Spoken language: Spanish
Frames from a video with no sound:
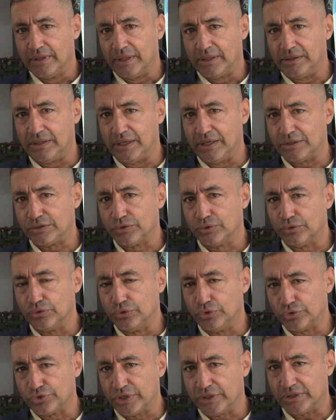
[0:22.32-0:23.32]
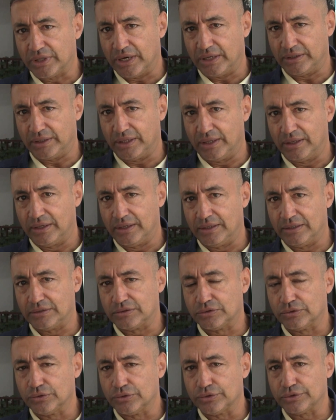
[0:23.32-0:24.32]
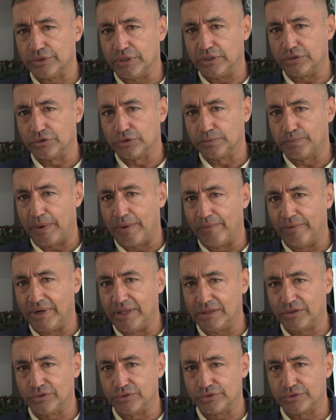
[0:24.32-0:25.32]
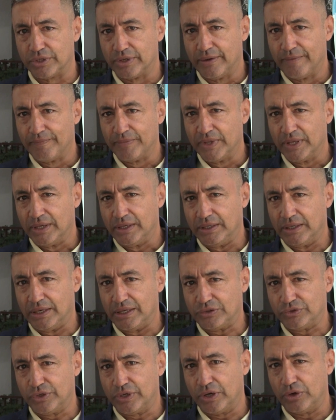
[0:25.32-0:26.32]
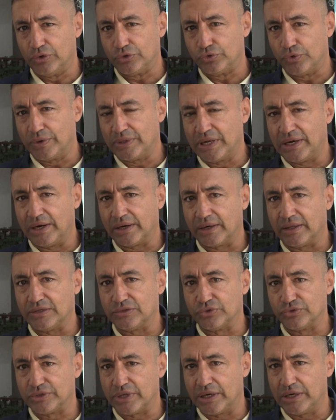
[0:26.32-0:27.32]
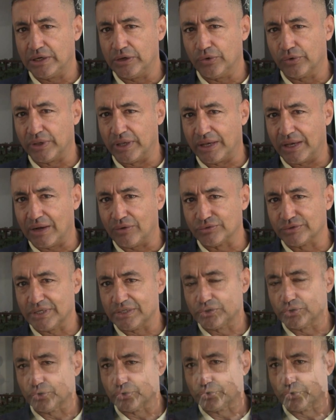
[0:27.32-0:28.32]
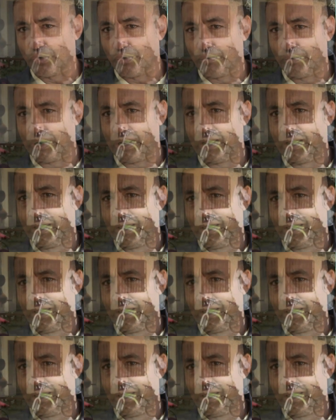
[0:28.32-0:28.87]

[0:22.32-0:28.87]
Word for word: De eso no se trata. Estos, estos panfletos y el hecho de que los suban a las redes sociales lo que causa es zozobra